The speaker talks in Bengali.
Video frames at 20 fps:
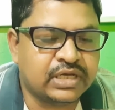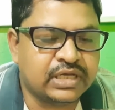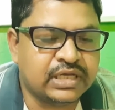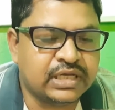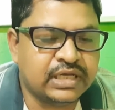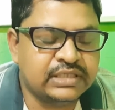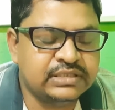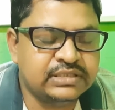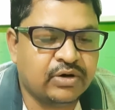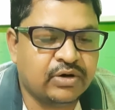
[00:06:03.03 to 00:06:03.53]
নয়
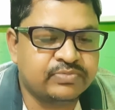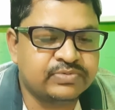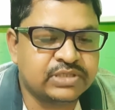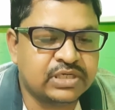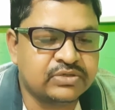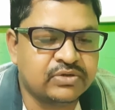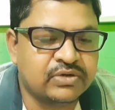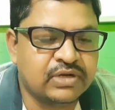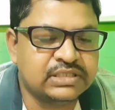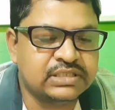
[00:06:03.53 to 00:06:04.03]
এই যে
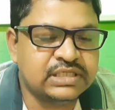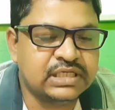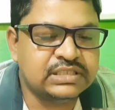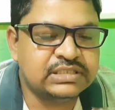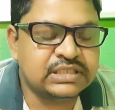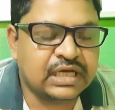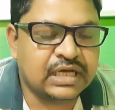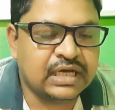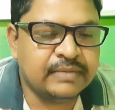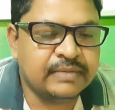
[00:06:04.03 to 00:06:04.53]
অপশনগুলো আছে
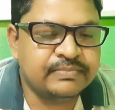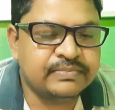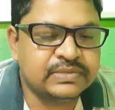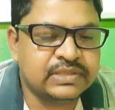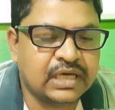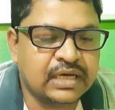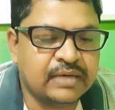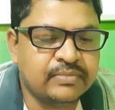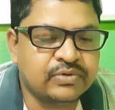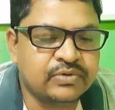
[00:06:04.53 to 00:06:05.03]
চাপ
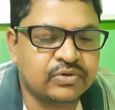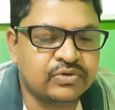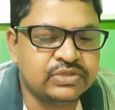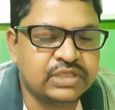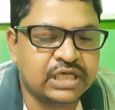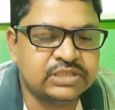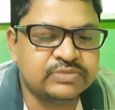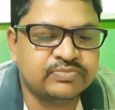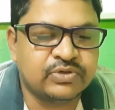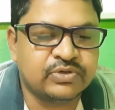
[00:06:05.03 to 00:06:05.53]
তাপ
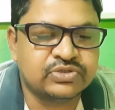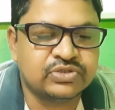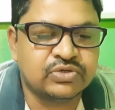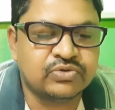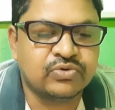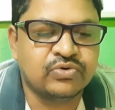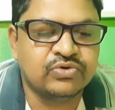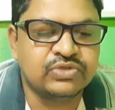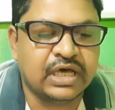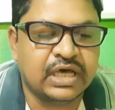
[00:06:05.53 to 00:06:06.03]
ক্ষুধা স্পর্শ
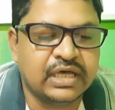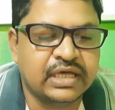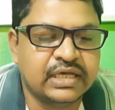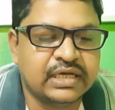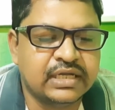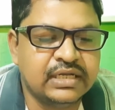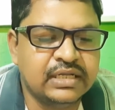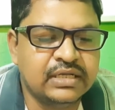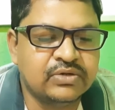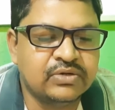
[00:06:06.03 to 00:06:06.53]
ক্ষুধা
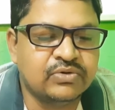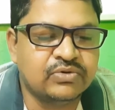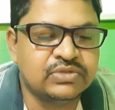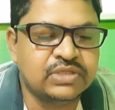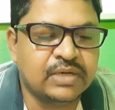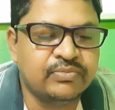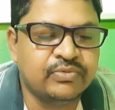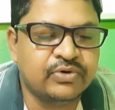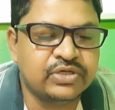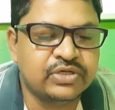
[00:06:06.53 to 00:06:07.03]
এখানে
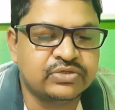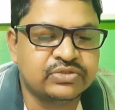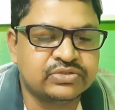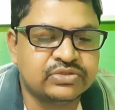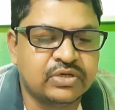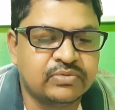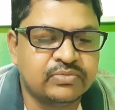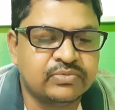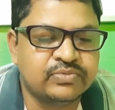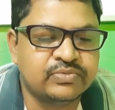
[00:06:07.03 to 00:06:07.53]
ক্ষুধা
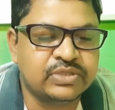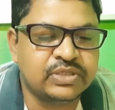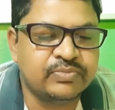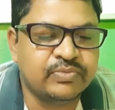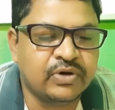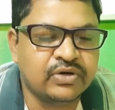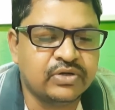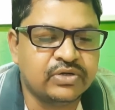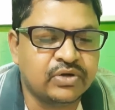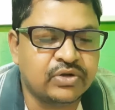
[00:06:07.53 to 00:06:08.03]
বহির্দ
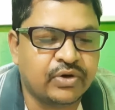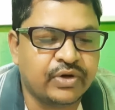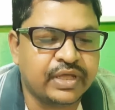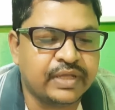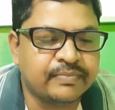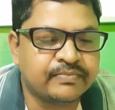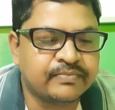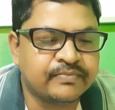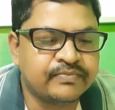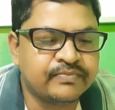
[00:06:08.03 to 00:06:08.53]
উদ্দীপক
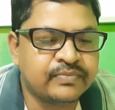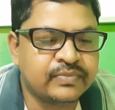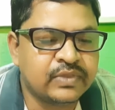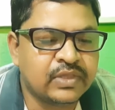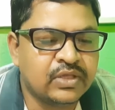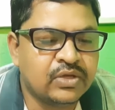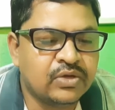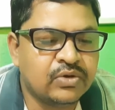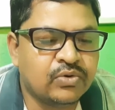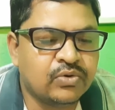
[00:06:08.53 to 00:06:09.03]
নয়
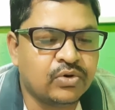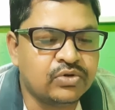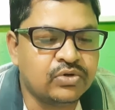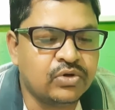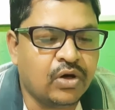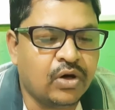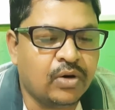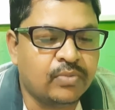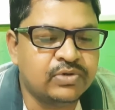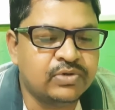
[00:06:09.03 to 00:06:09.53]
কোন
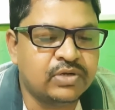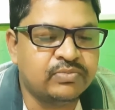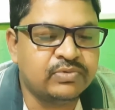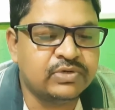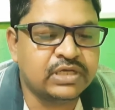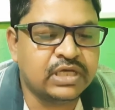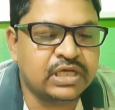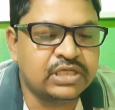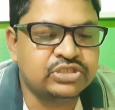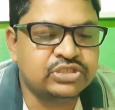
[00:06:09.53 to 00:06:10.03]

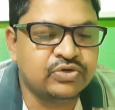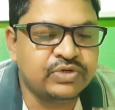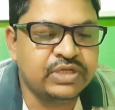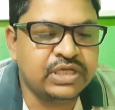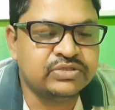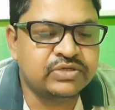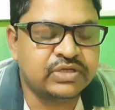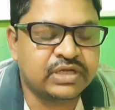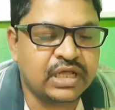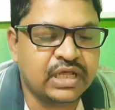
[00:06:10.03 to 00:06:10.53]
অবলম্বনকে
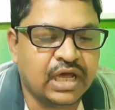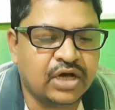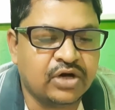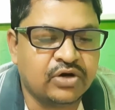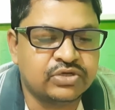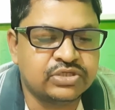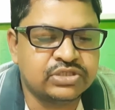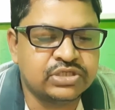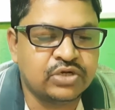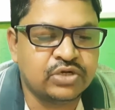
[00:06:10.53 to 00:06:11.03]
জড়িয়ে ধরে
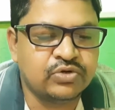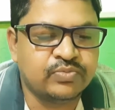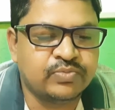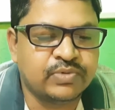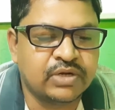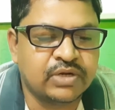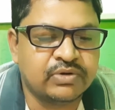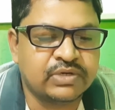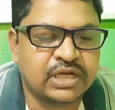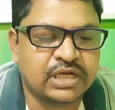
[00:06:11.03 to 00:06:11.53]
আকর্ষণের
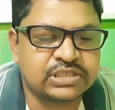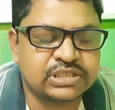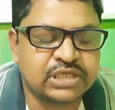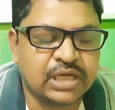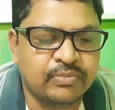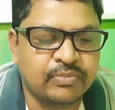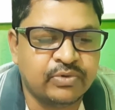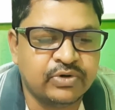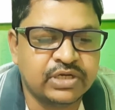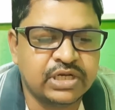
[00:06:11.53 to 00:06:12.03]
উপরে ওঠা
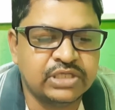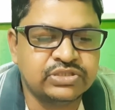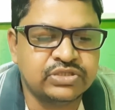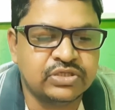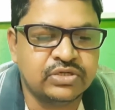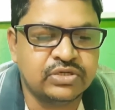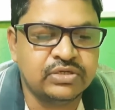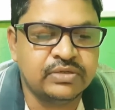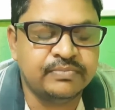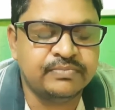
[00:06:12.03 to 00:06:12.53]
সামগ্রী
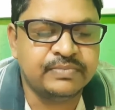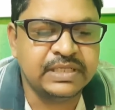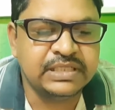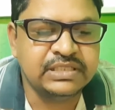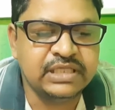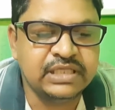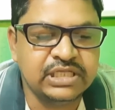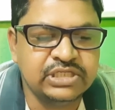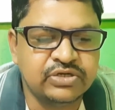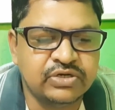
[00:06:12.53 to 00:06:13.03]
চলন
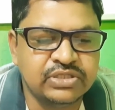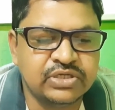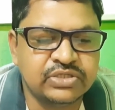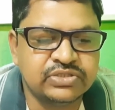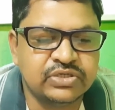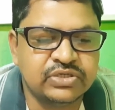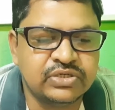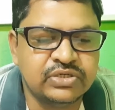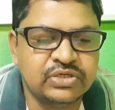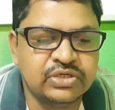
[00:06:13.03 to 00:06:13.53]
বৃদ্ধিজনিত
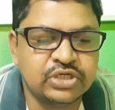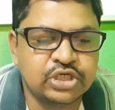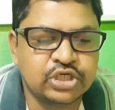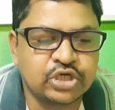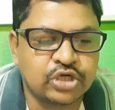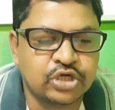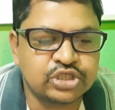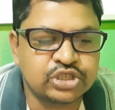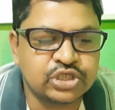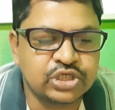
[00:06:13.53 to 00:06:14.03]
চলন
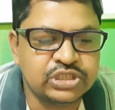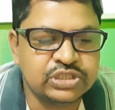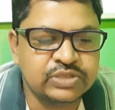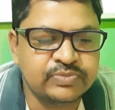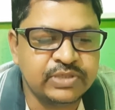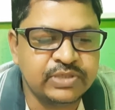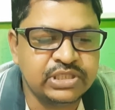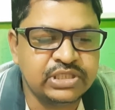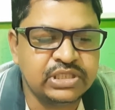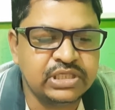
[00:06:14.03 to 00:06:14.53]

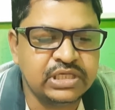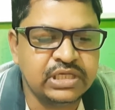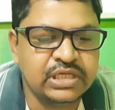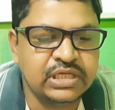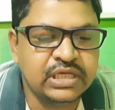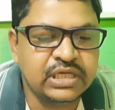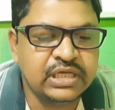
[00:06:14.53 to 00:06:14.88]
রস্যস্ফীতি